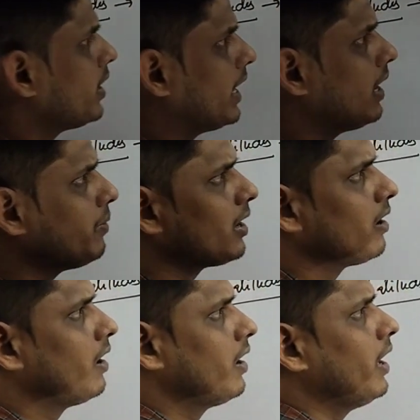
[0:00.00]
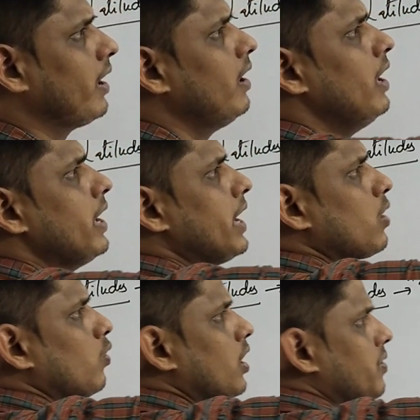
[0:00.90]
ఇప్పుడు నేనేమంటానంటే
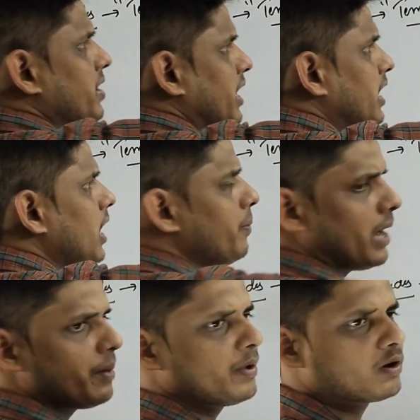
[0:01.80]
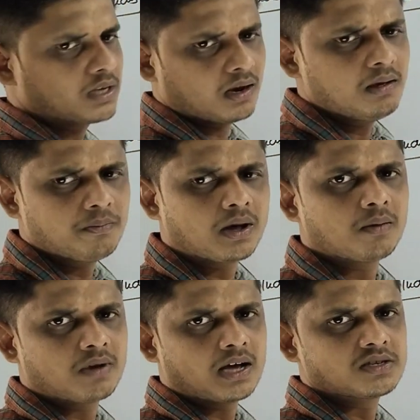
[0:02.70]
ఇక్కడ ఉన్నటువంటి ఇండియా మ్యాప్ ఒకసారి
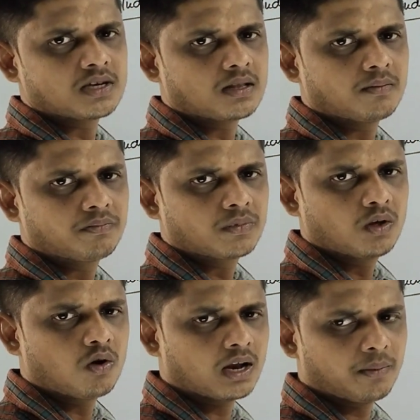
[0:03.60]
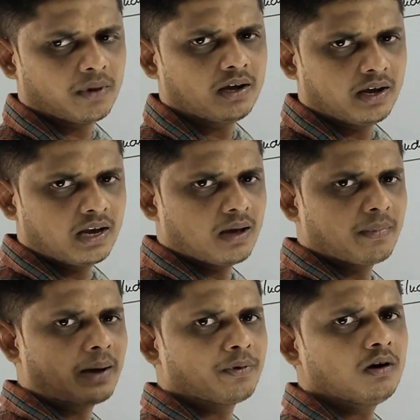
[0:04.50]
మనం డ్రా చేద్దాం ఓకేనమ్మా ఇండియా
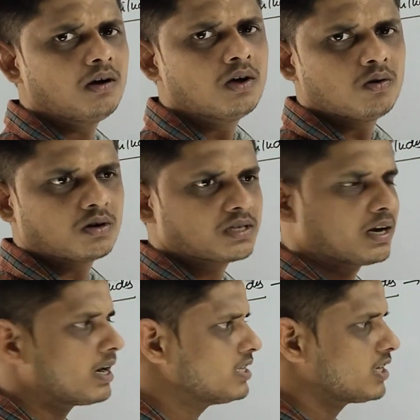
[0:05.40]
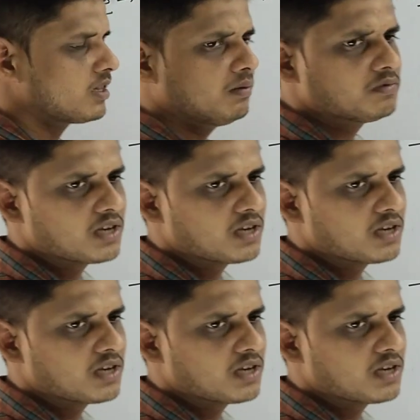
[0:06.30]
మ్యాప్ ఒకసారి డ్రా చేద్దాం